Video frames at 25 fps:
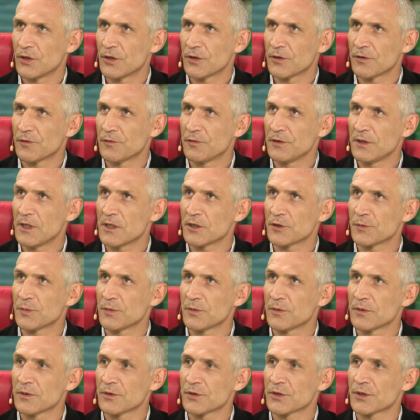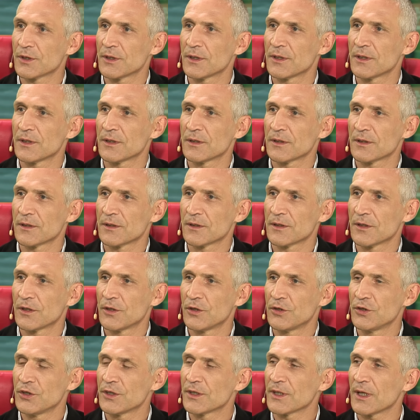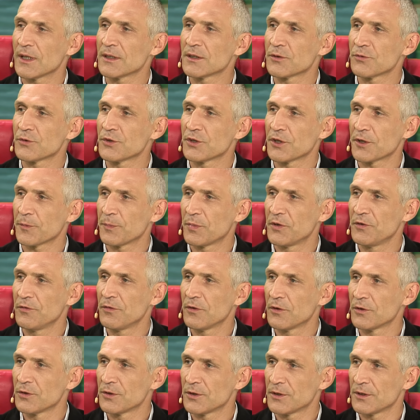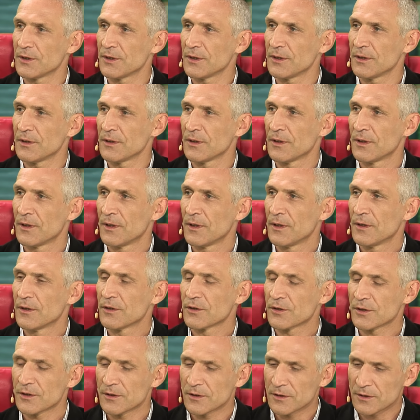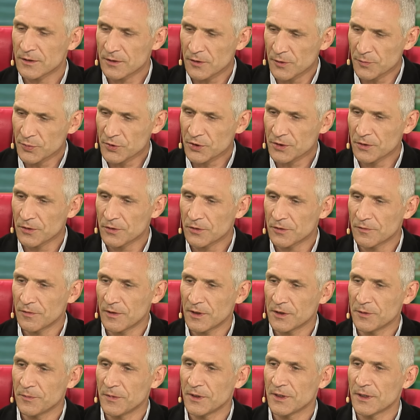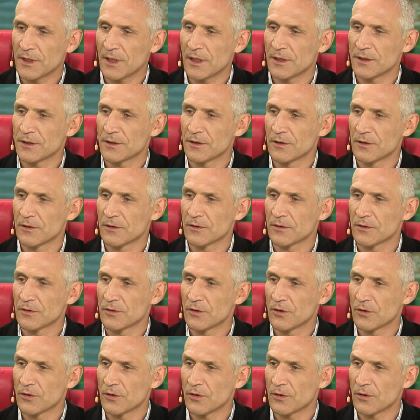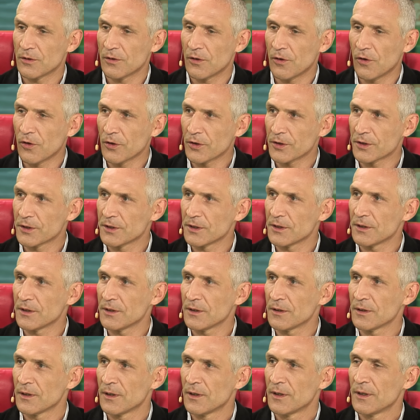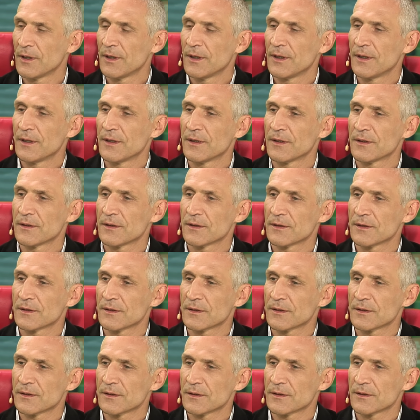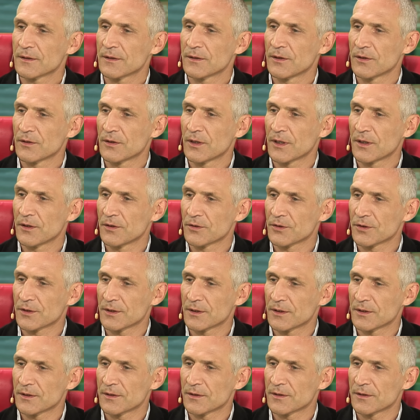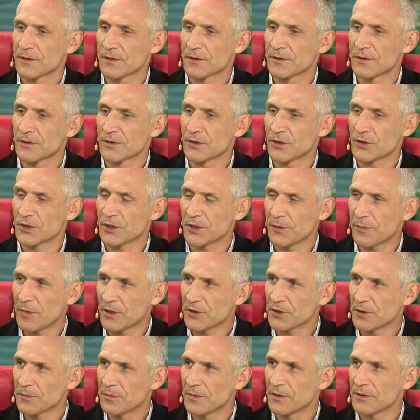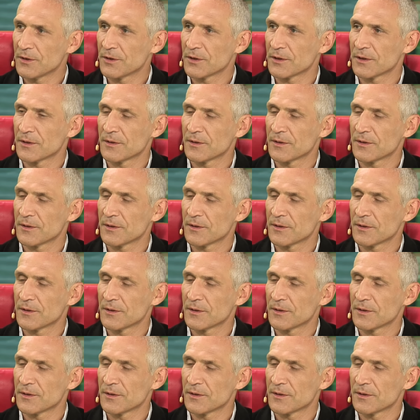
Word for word: widać było, że nie tracą cierpliwości, że są przygotowani mentalnie do, do orki, E, do tego, że, że trzeba się będzie